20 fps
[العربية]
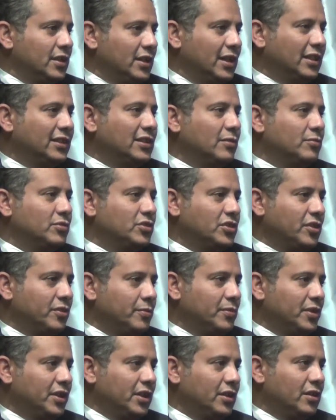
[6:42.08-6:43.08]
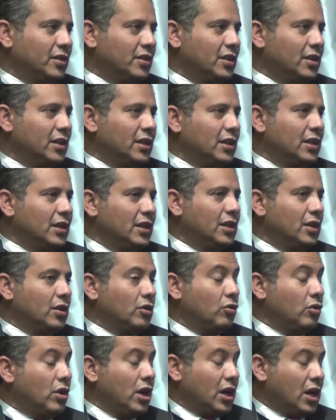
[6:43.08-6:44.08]
لدى المستثمرين
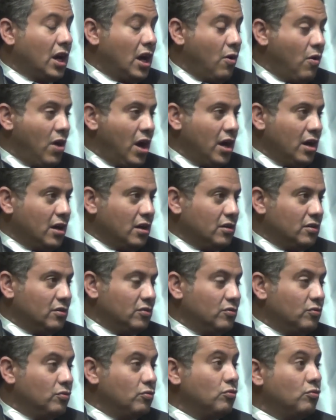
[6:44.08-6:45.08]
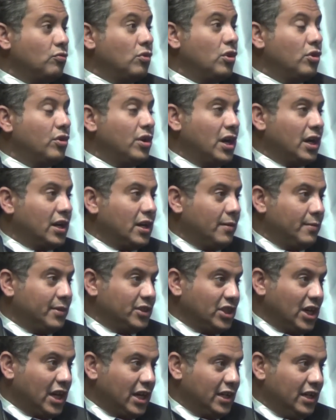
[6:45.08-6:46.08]
هناك عوائق وهناك
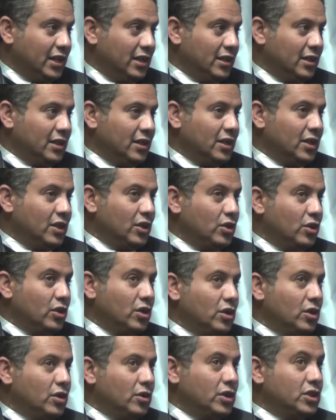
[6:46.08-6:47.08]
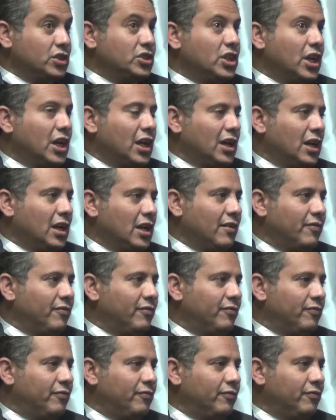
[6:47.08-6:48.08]
مشاكل ان شاء الله
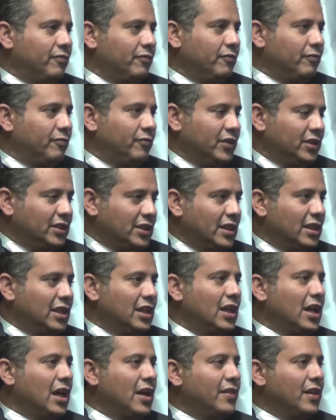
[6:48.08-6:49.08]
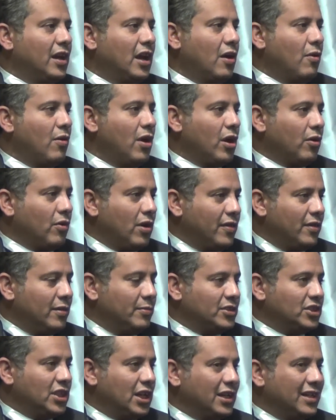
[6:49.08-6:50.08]
في تذليل هذه العوائق هذه
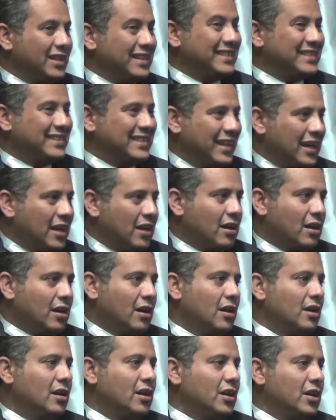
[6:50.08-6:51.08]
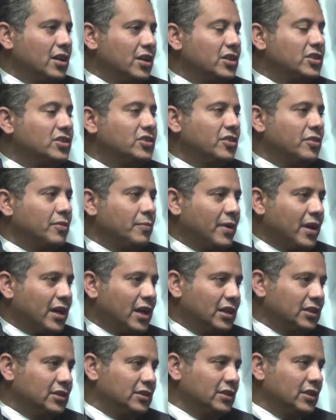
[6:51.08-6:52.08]
المشاكل سنرى
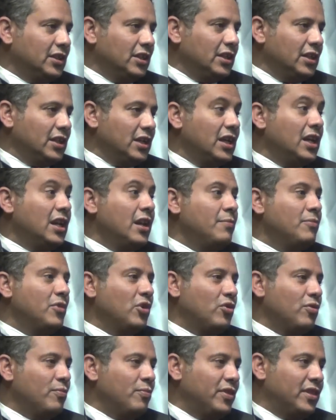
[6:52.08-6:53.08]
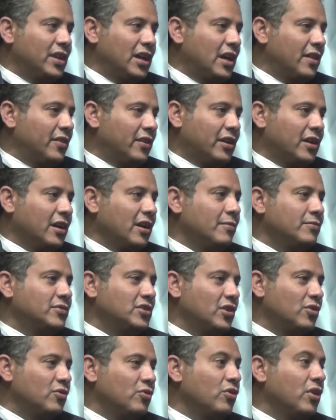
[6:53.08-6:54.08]
استثمارات ان لم يكن مثل هذا الرقم
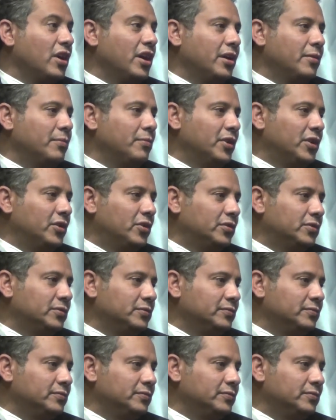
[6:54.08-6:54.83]
سيكون قريب منه